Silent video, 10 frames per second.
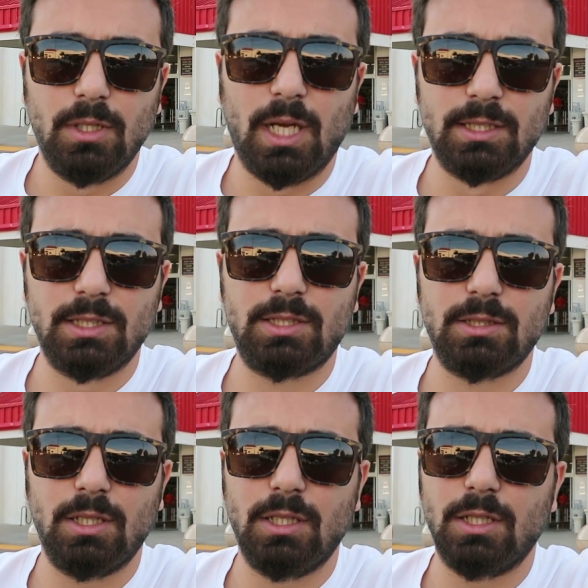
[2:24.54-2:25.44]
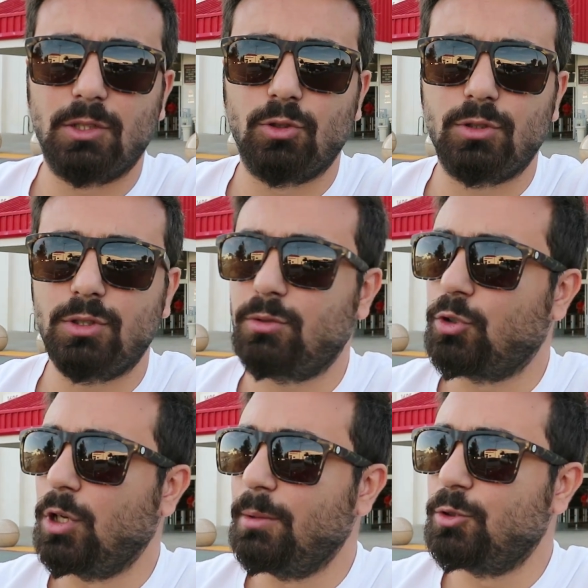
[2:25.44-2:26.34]
Yalnız e,
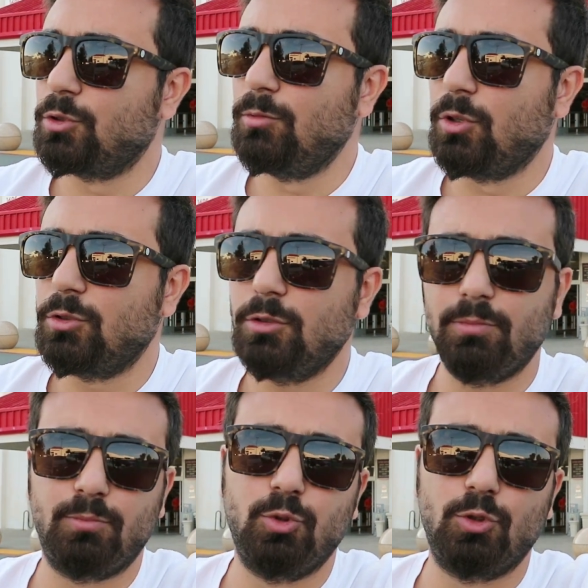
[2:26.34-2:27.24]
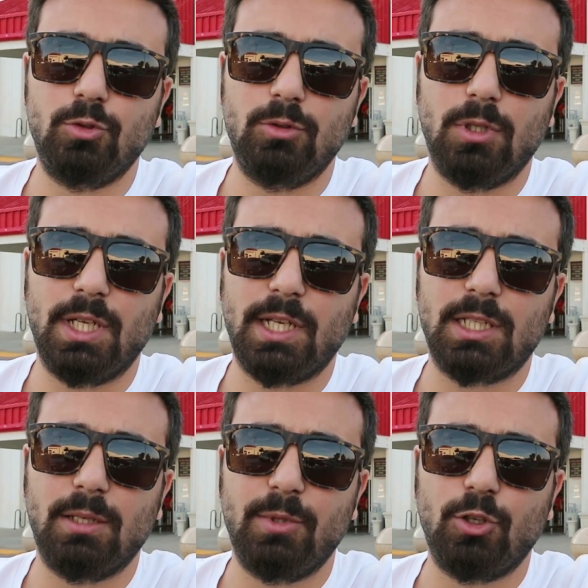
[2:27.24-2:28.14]
şöyle bir durum oldu. Bugün e,
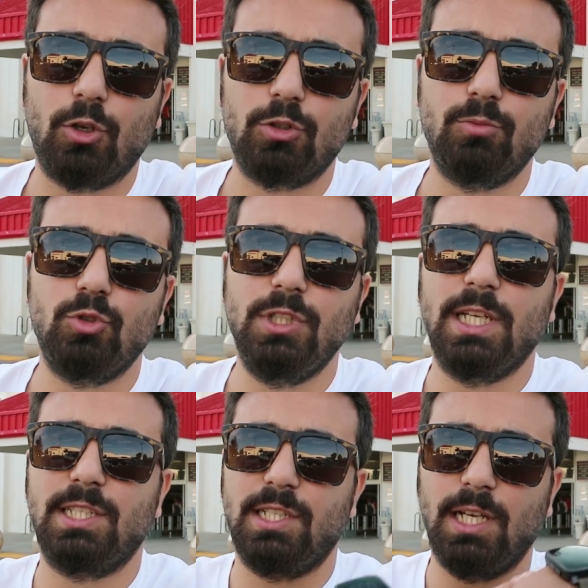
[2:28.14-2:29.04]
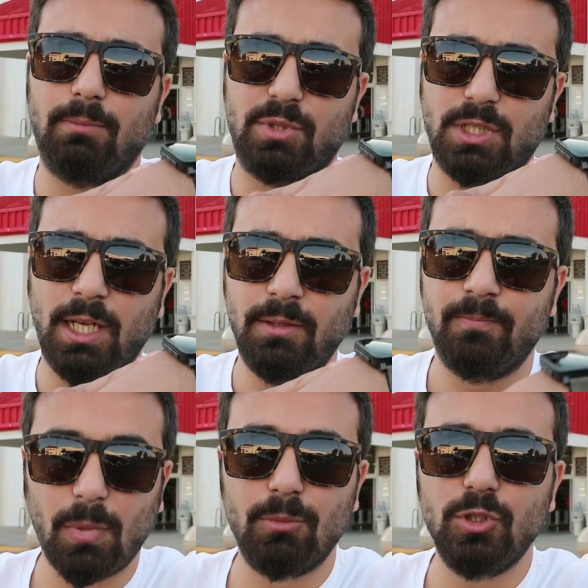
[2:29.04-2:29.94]
reklamını gördüm. Bunun yenisini yapmışlar.
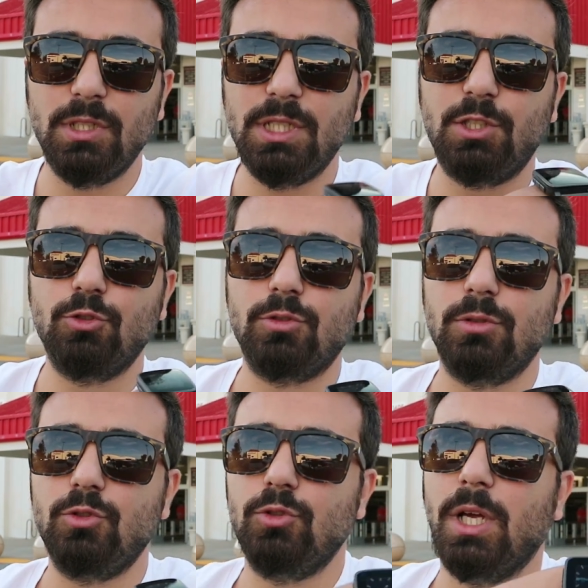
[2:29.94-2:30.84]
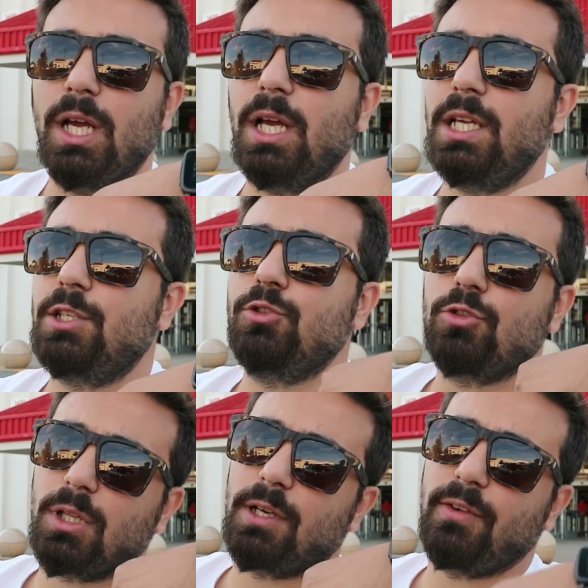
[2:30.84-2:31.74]
Ben bunu 200 200
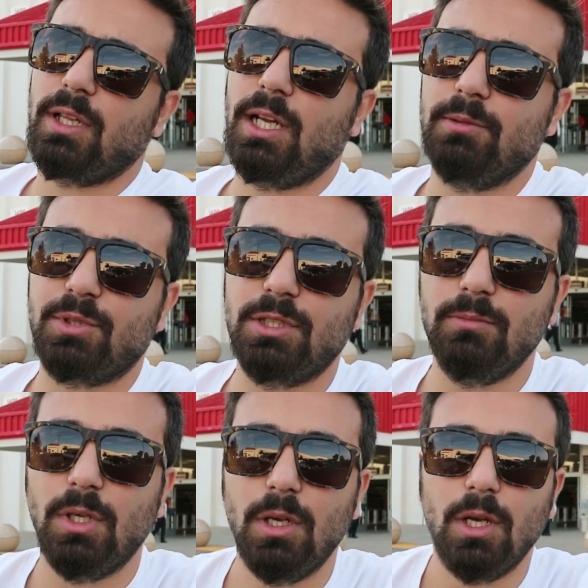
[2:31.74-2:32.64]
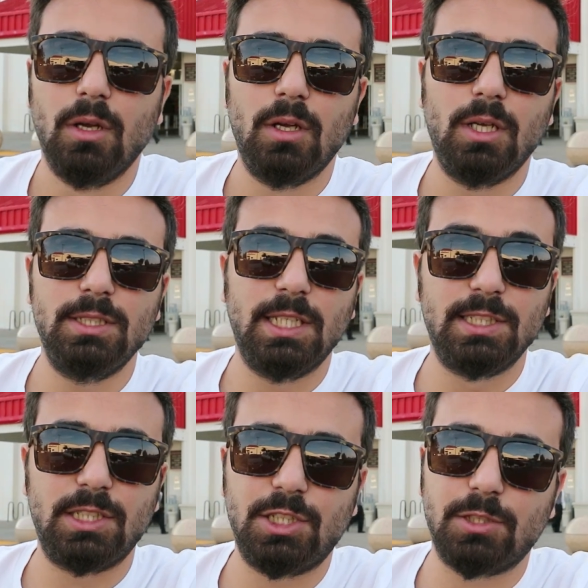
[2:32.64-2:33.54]
e, dolara falan almıştım.
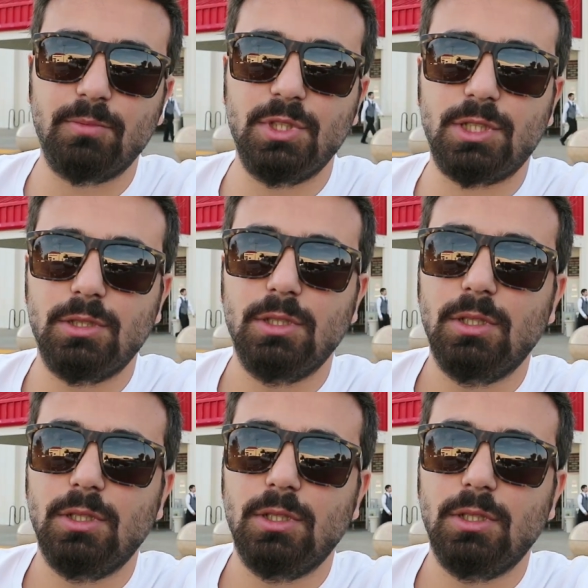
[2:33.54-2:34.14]
yenisi çıkmış.